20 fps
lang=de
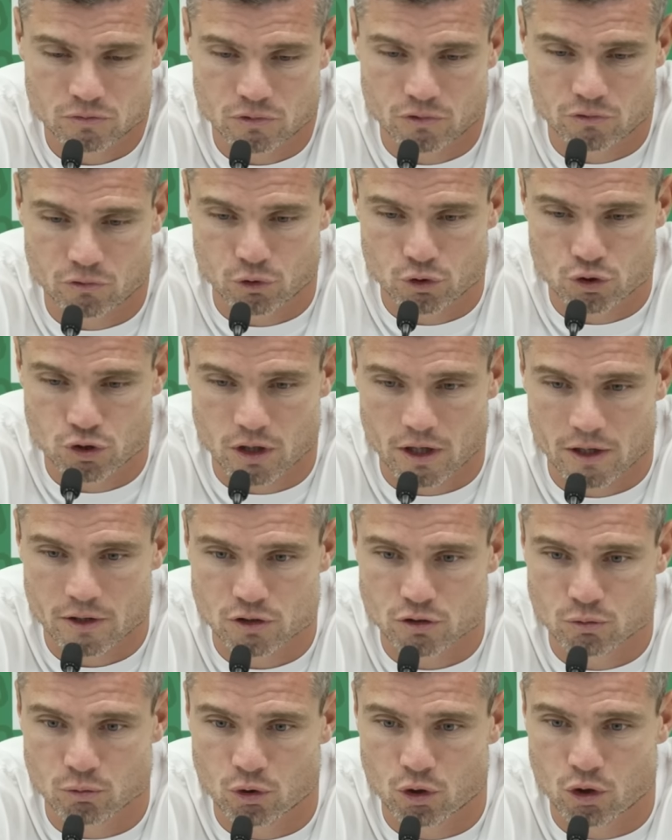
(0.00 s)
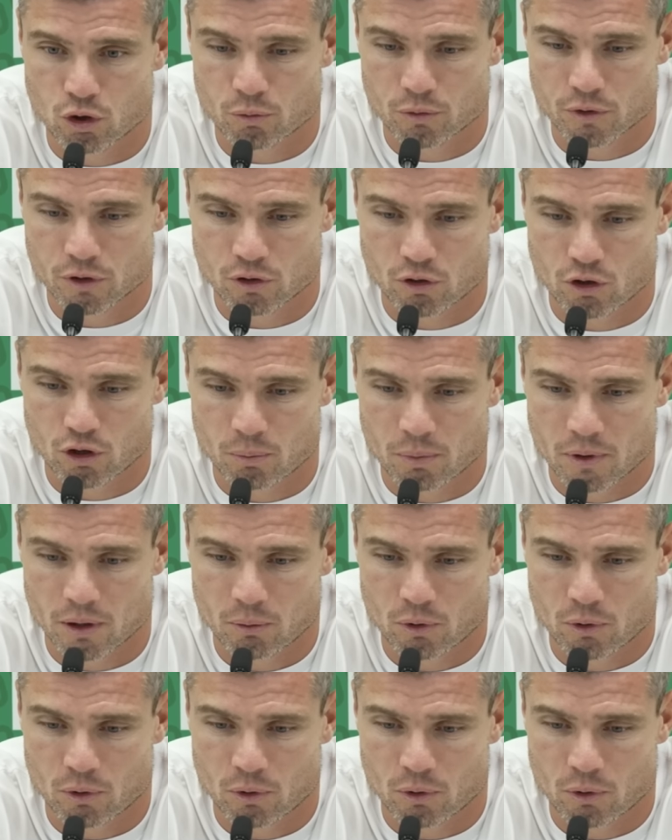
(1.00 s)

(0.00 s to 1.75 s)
Frische reinzubekommen in den Körper,